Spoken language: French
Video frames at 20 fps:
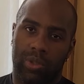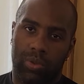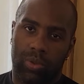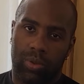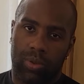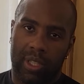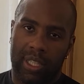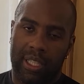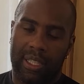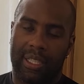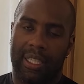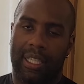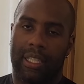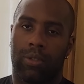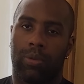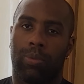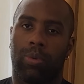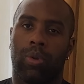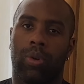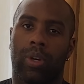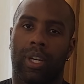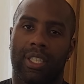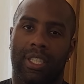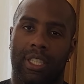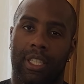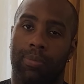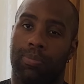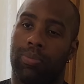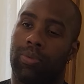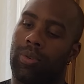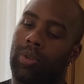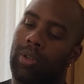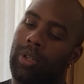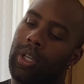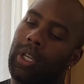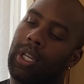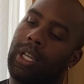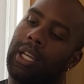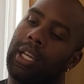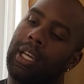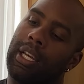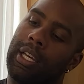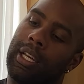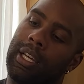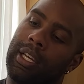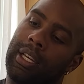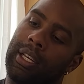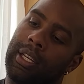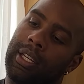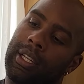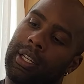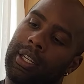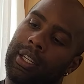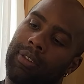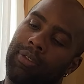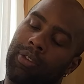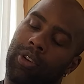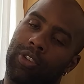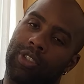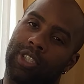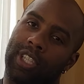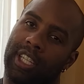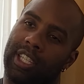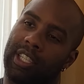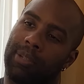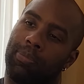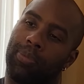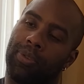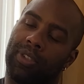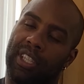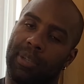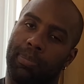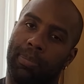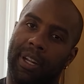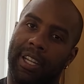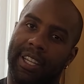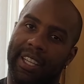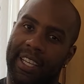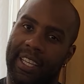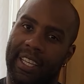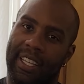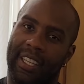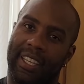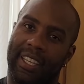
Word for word: jours, on essaye de progresser pour euh, franchir des petits paliers.